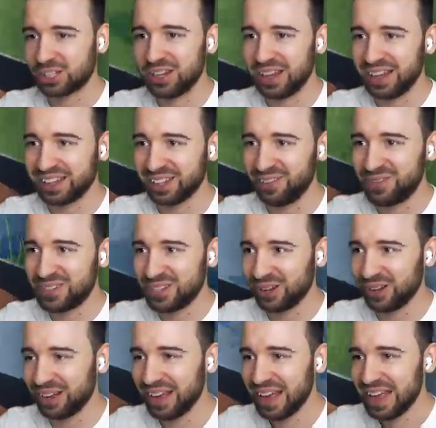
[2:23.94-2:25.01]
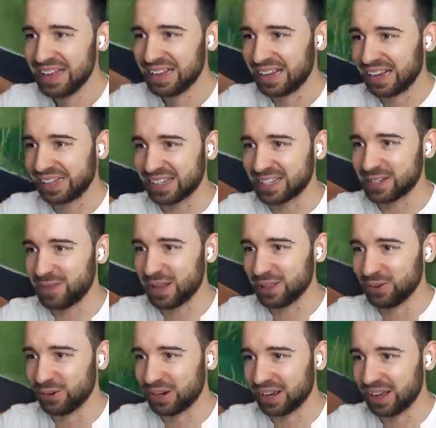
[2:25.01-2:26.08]
что это все какая-то
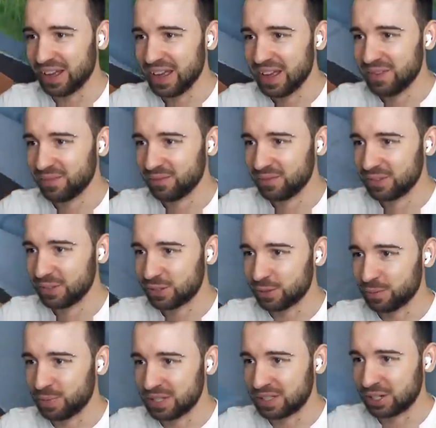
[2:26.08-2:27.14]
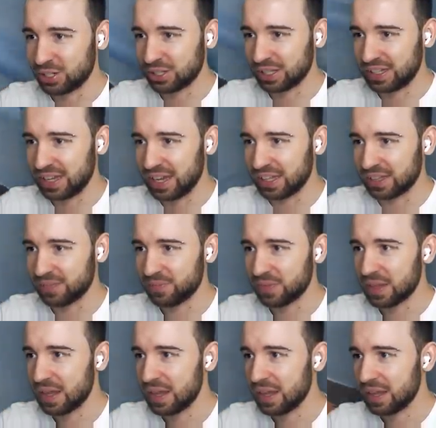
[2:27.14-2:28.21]
завануха. Слушай, он ну быстро щитакеет.
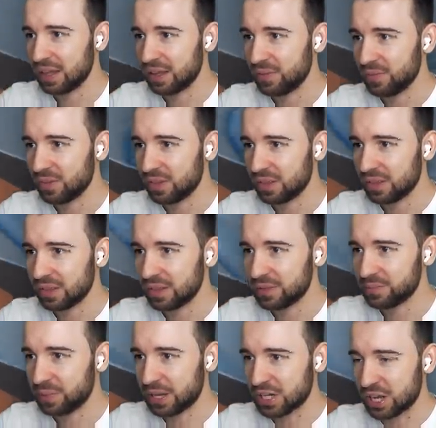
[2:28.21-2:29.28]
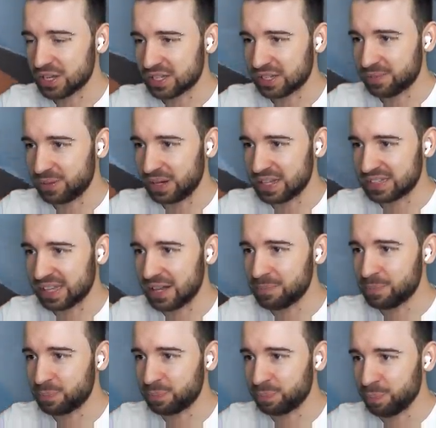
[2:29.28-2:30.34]
Пожалуйста, перестань
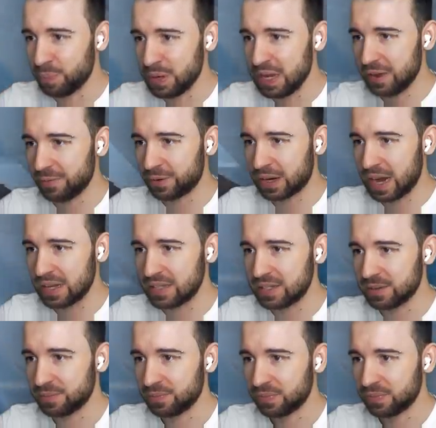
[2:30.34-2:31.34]
мне врать.